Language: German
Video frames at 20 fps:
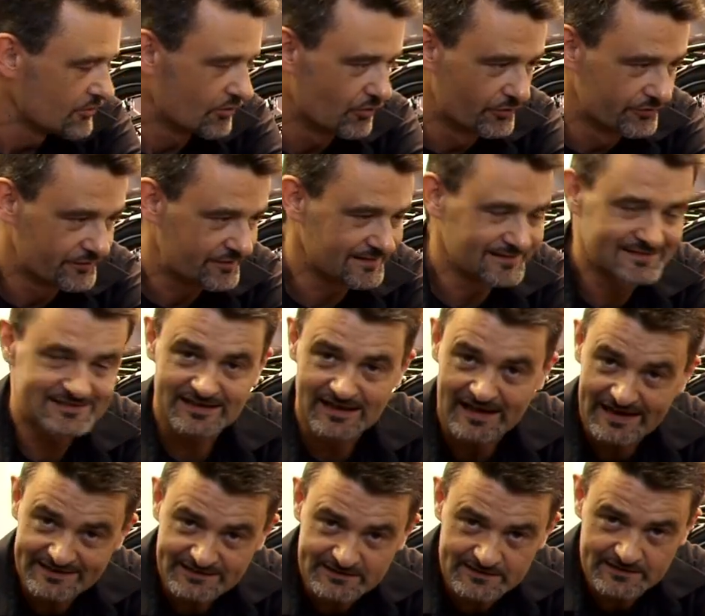Und es
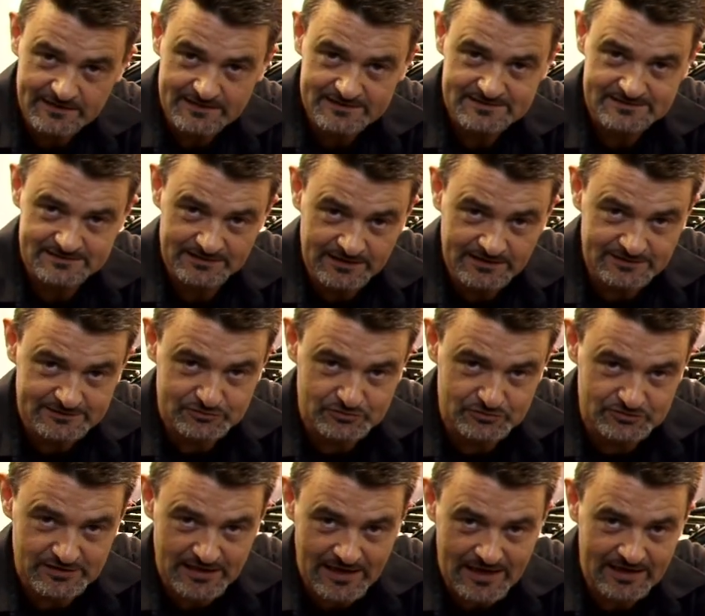reichte jetzt nicht
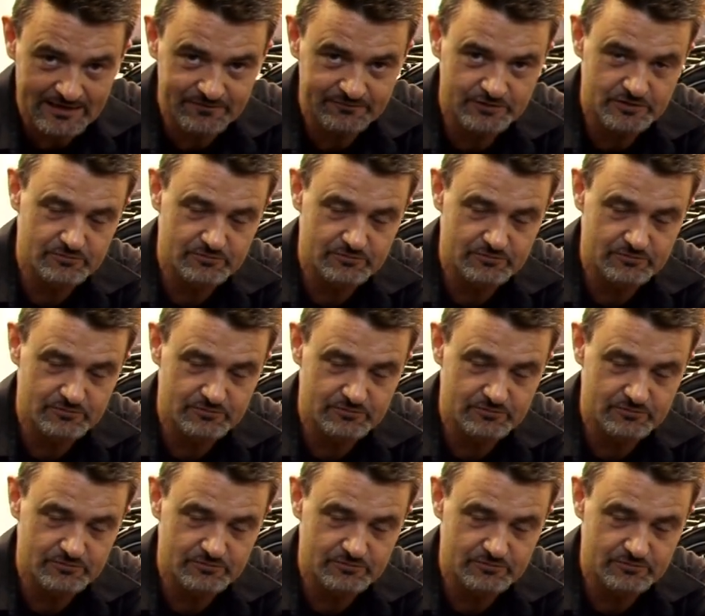zu sagen,